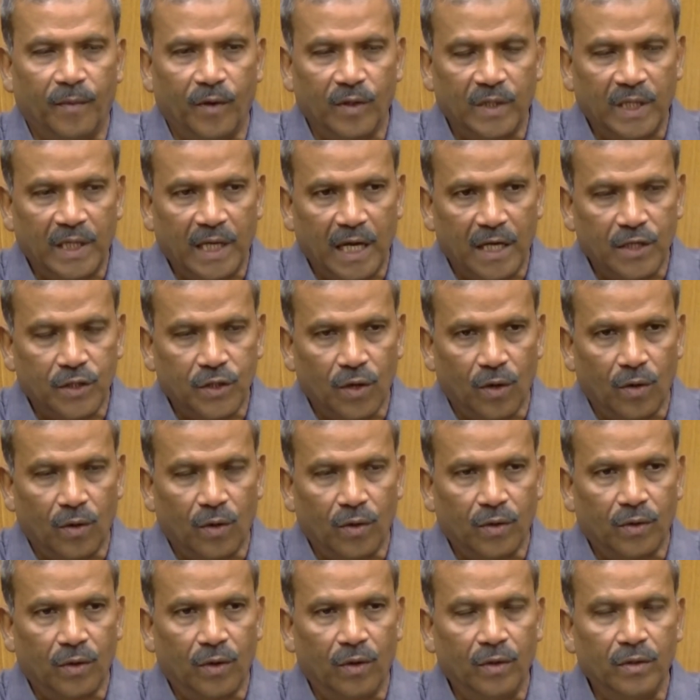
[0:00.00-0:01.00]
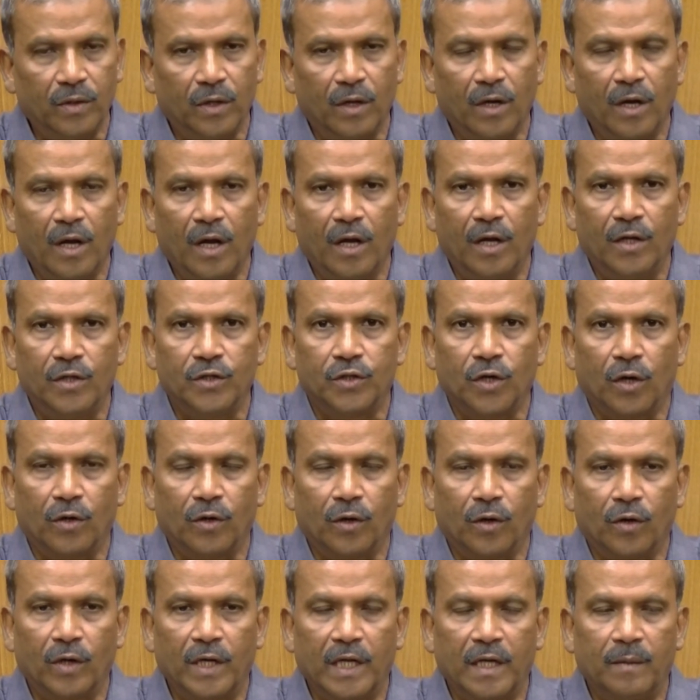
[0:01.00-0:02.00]
অধিকার সংগঠন
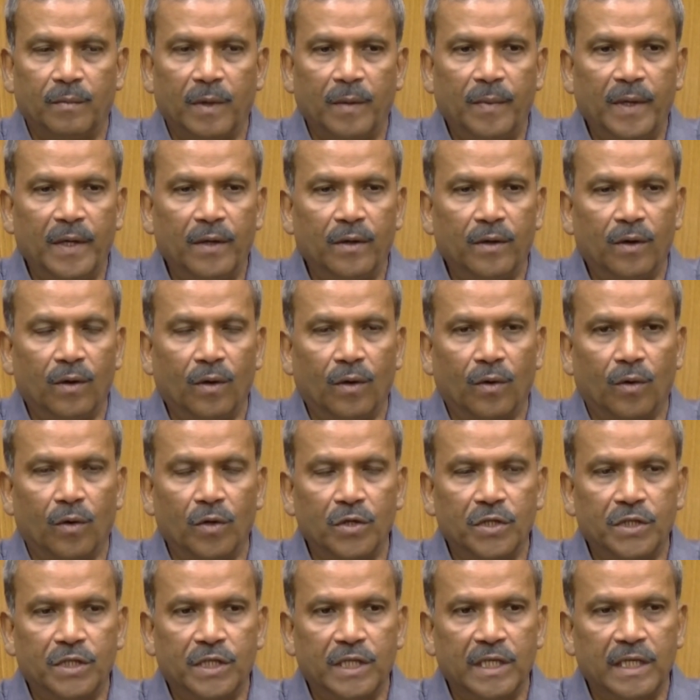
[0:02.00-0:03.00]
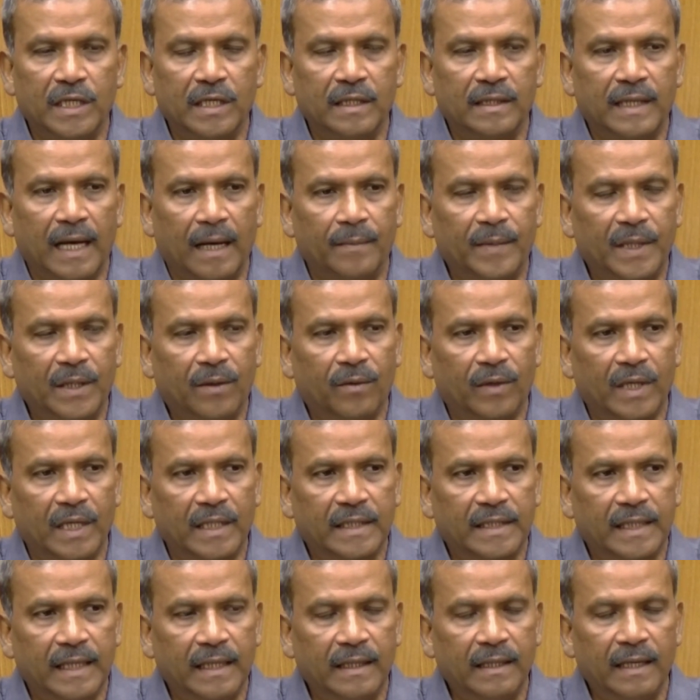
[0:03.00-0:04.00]
জনগণের বিভিন্ন গোষ্ঠী দাবি
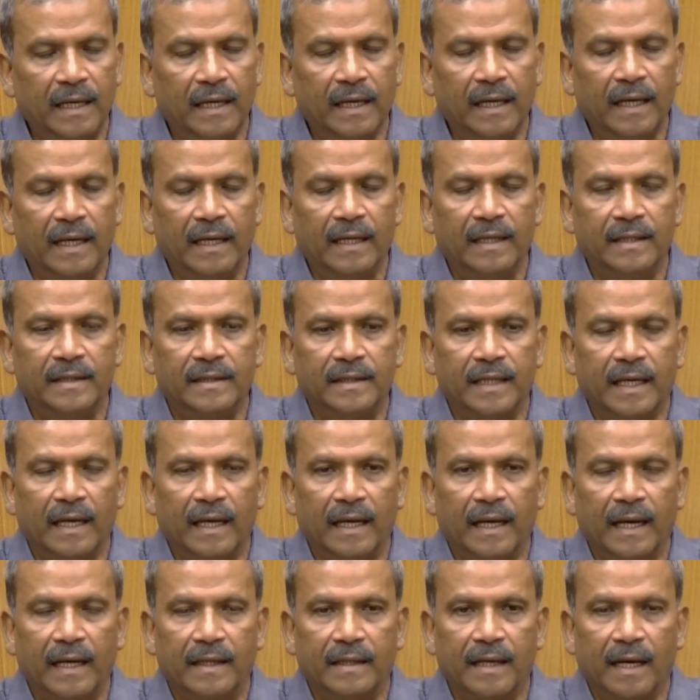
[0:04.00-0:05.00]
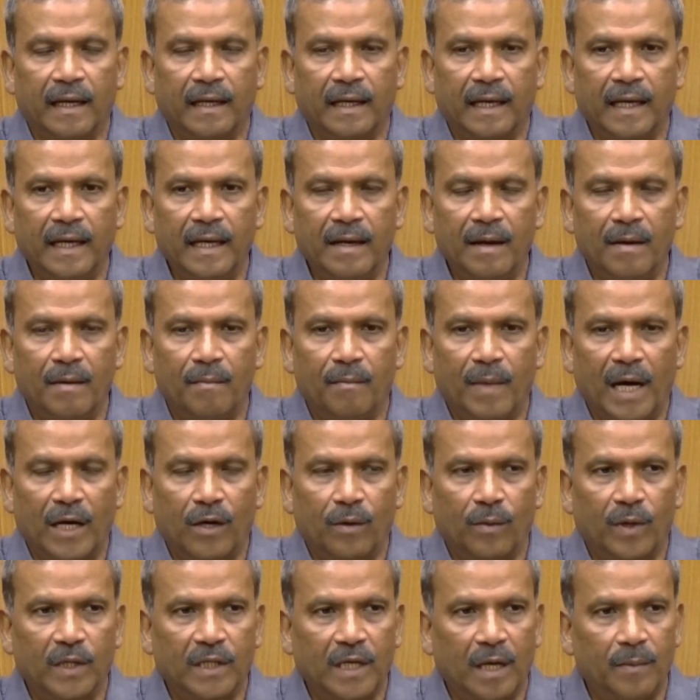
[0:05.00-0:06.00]
করেছেন যে এটাকে
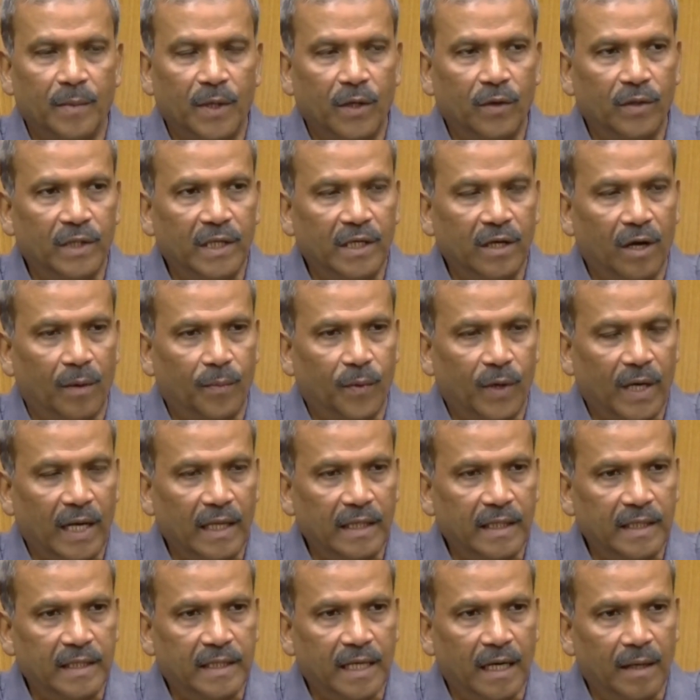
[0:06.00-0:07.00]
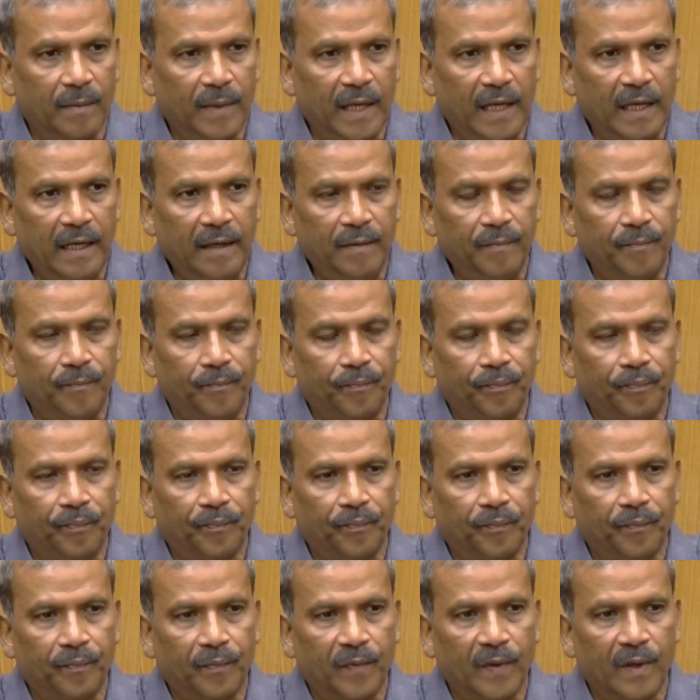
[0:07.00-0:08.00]
মানবতা বিরোধী অপরাধ হিসাবে
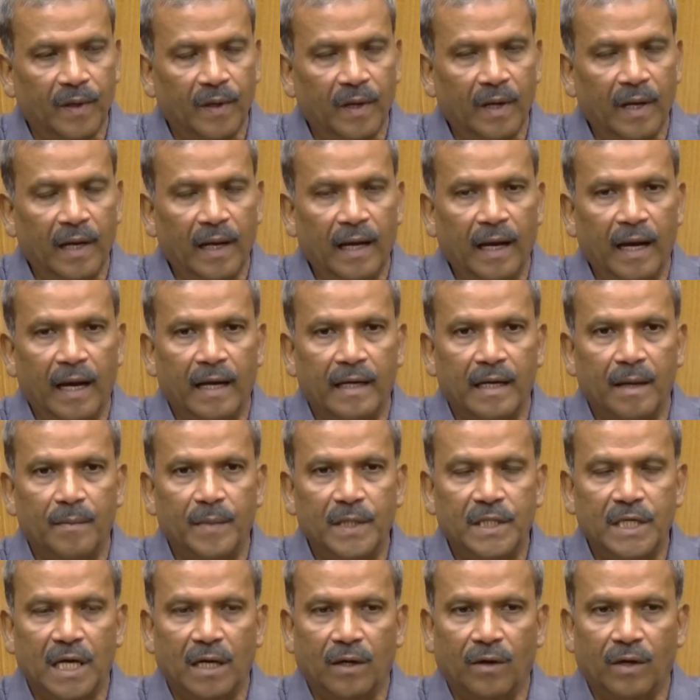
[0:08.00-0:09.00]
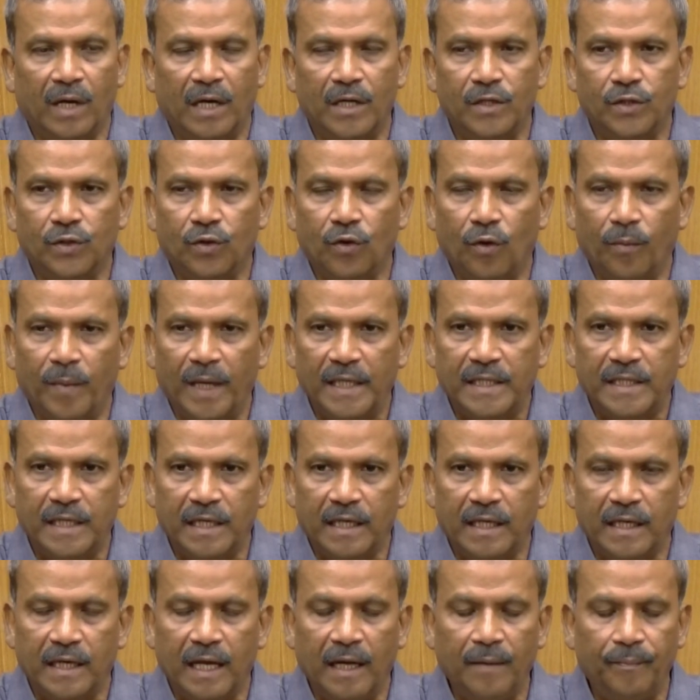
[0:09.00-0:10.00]
এটা বিচার করার স্কোপ আছে
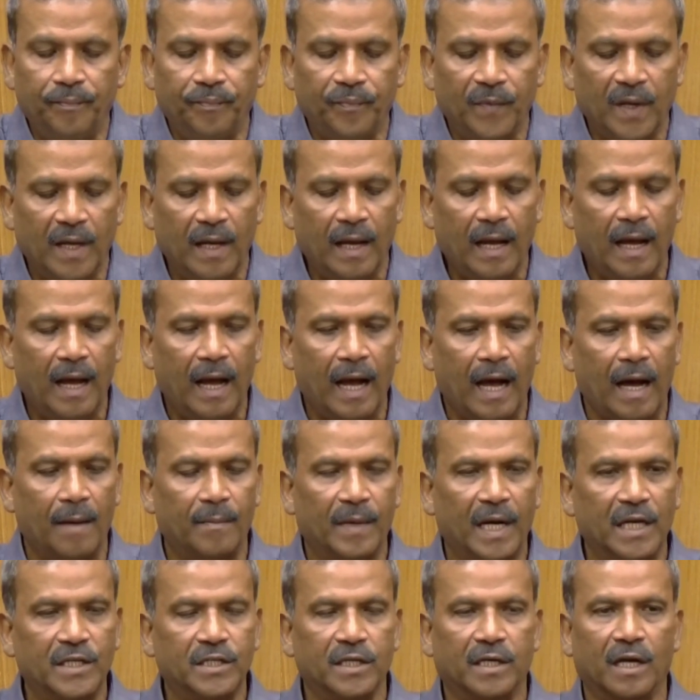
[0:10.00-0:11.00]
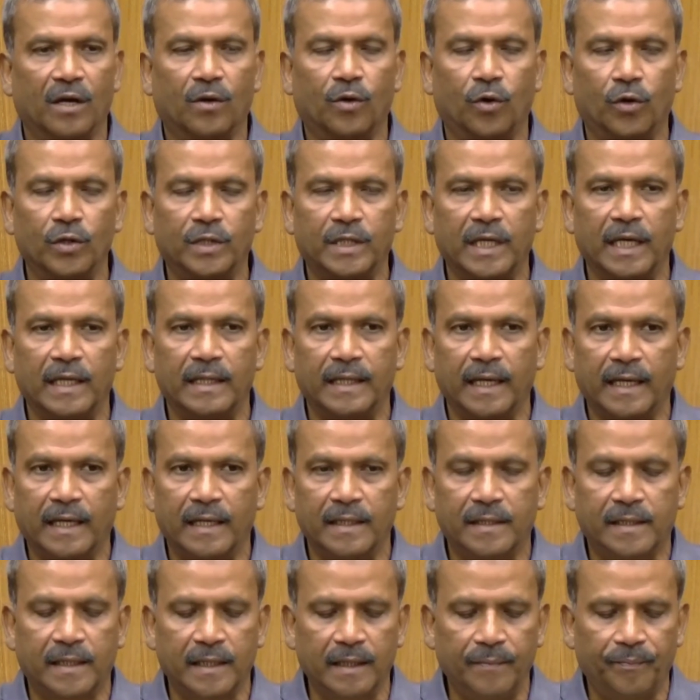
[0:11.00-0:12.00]
কিনা আমরা সেটা খতিয়ে
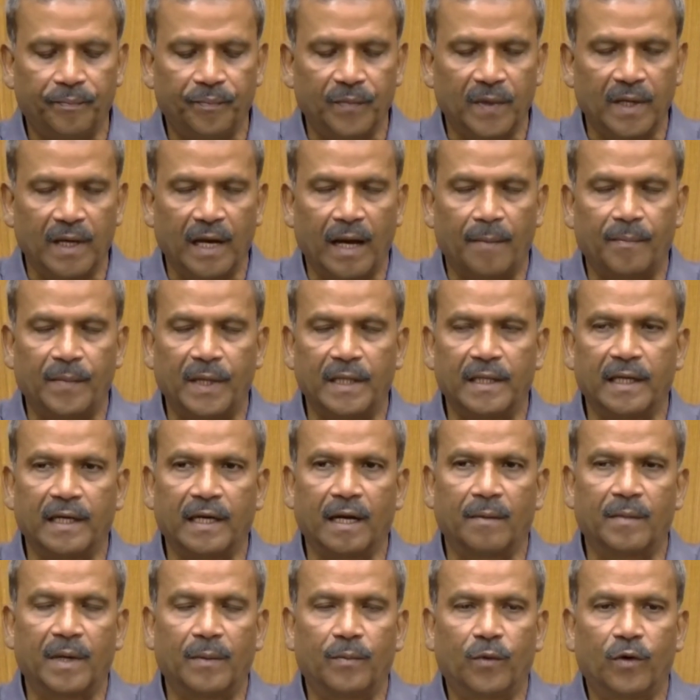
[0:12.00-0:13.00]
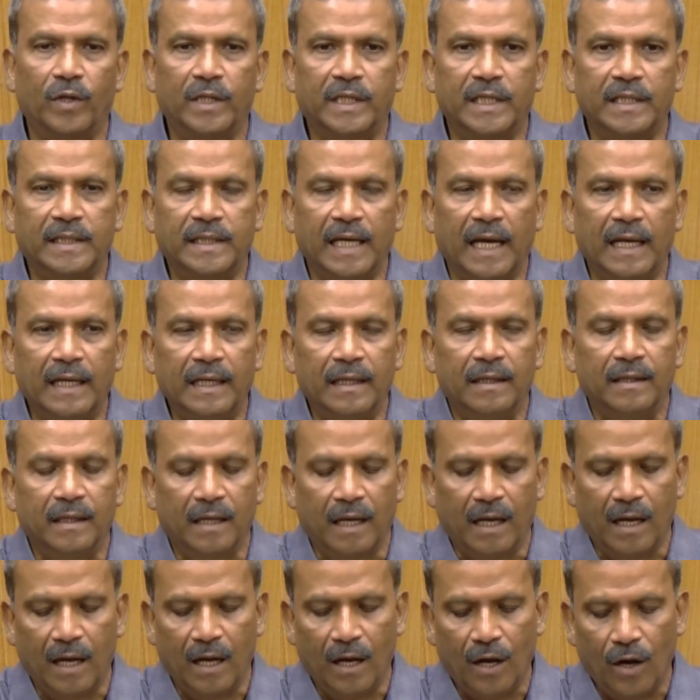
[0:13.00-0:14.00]
দেখেছি আপনাদেরকে আমরা বলতে চাই
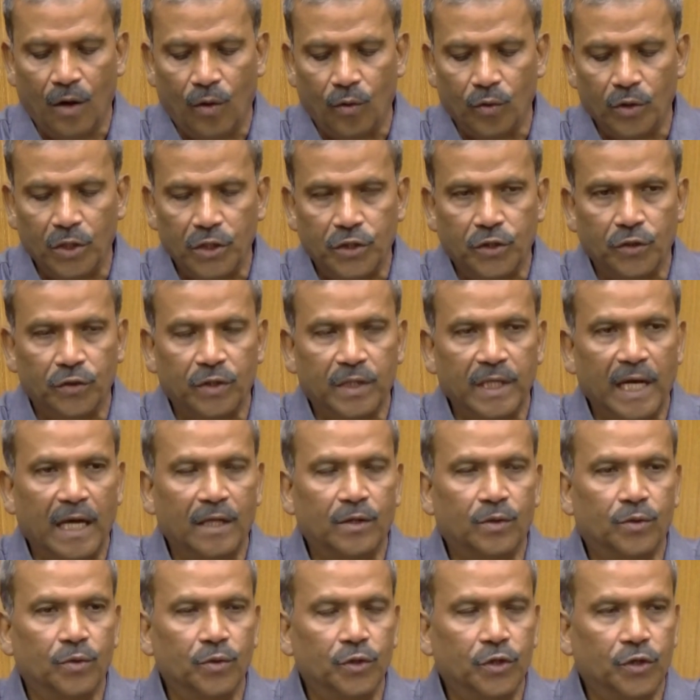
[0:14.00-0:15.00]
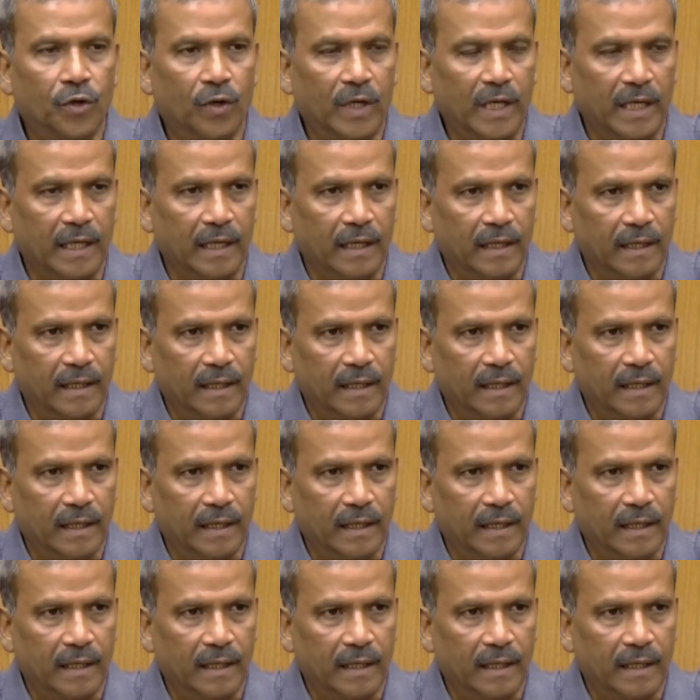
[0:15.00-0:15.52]
উনিশশো সনে